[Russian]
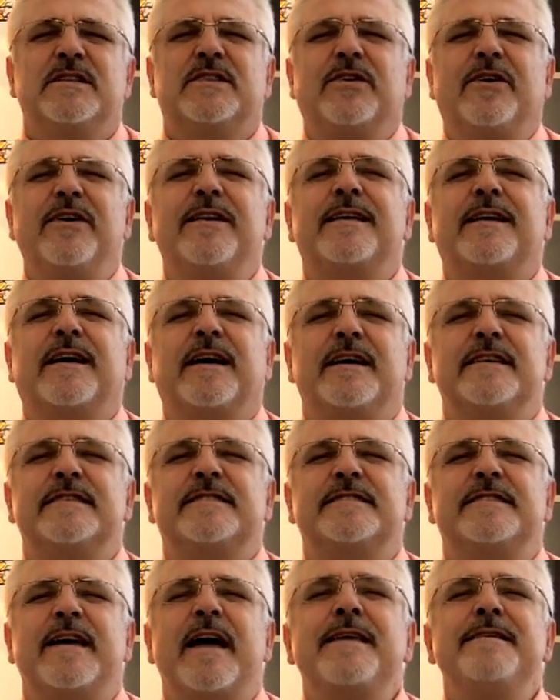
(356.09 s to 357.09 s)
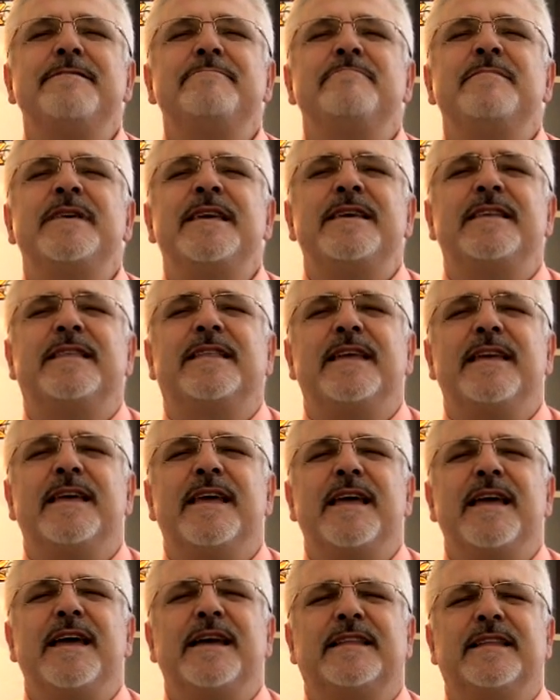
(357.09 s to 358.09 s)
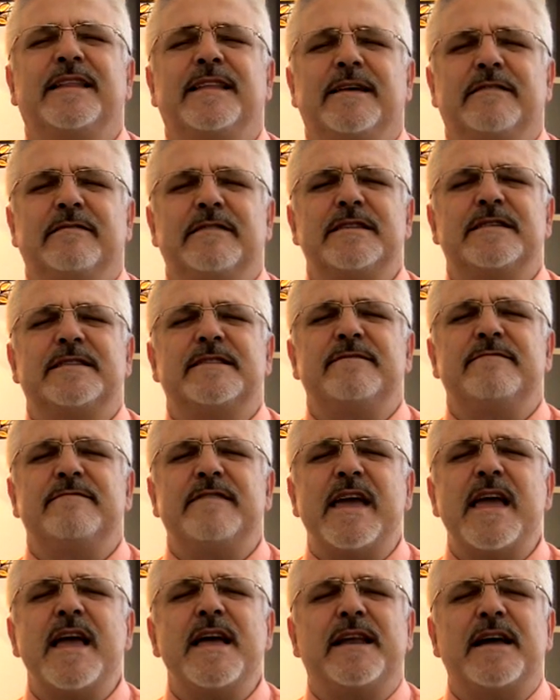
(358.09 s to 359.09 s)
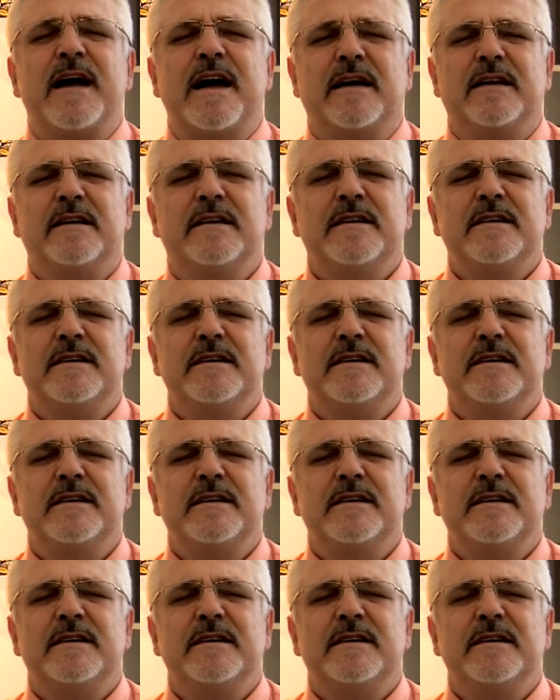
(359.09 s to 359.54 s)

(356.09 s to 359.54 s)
Только займи ты этого зверя.